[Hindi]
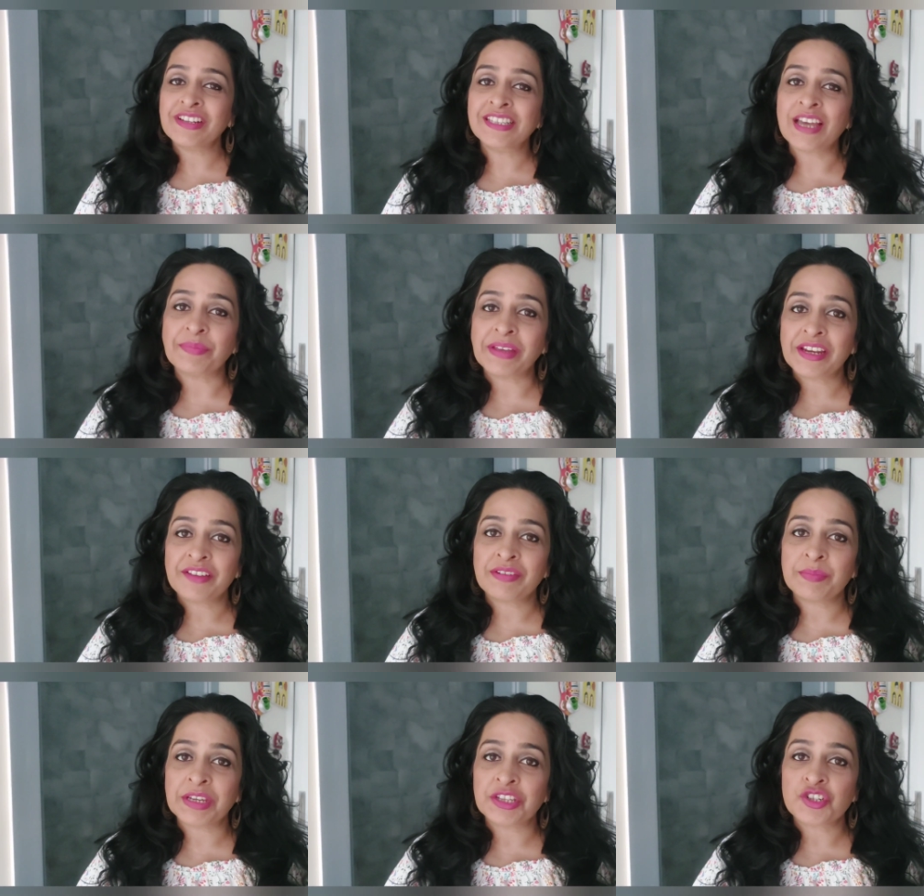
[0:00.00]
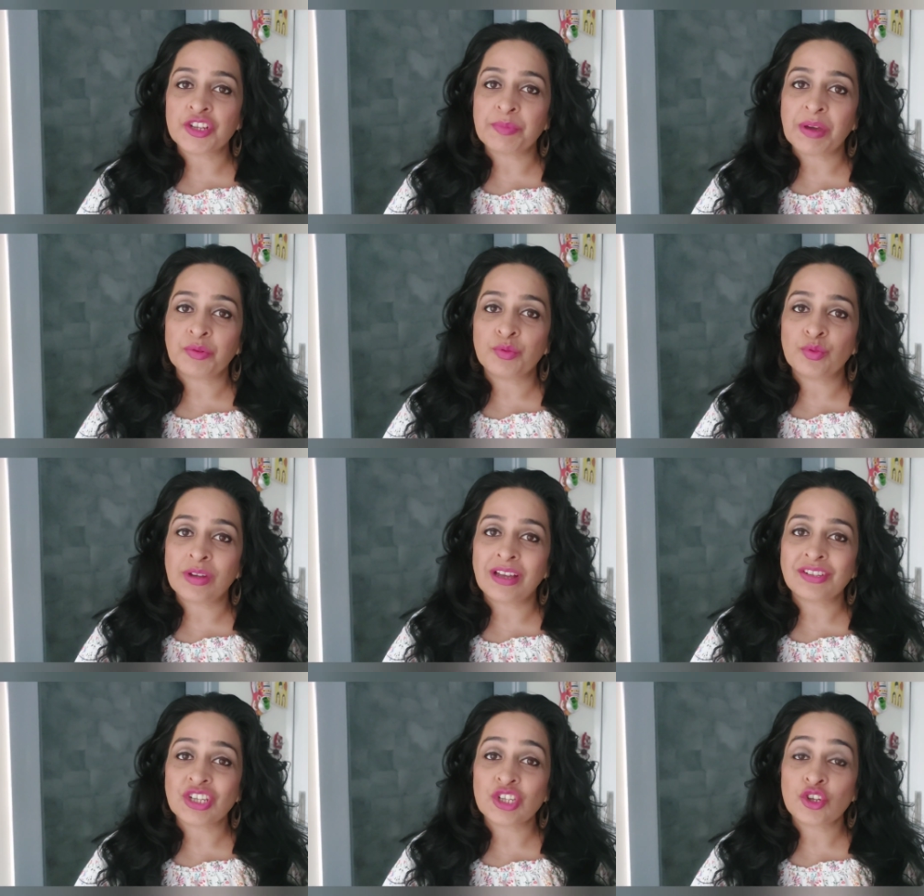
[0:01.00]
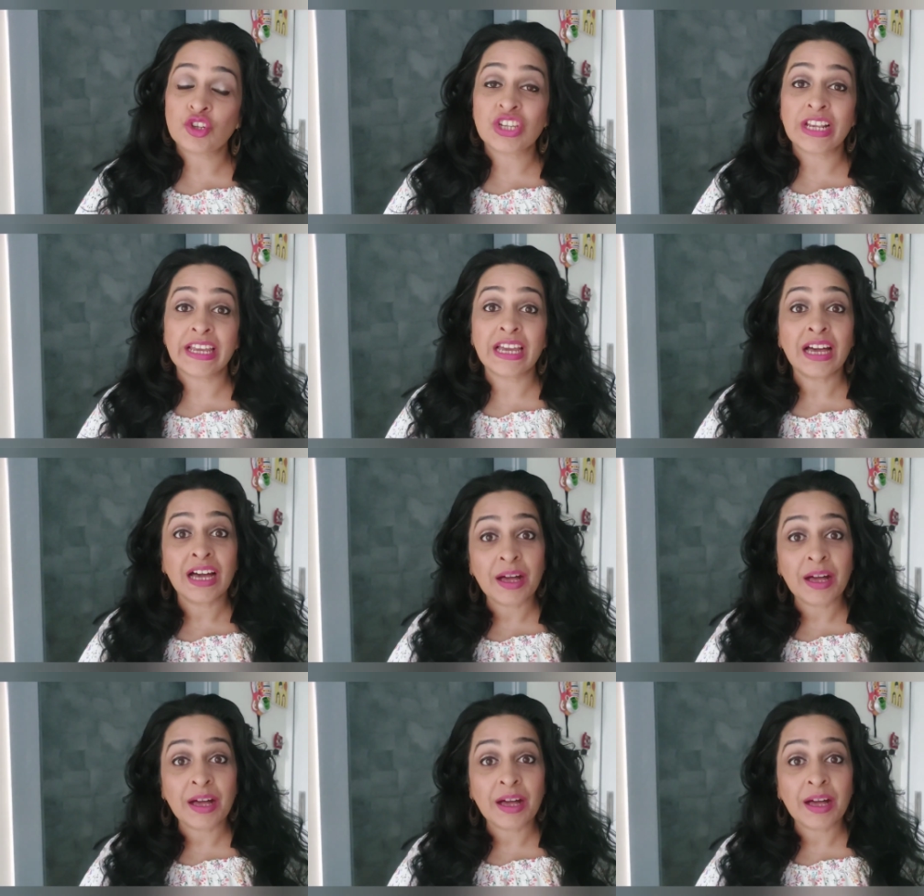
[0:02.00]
फ्रेंड्स आप देख रहे हैं फिल्मी खिचड़ी मैं हूं आशीष और चलिए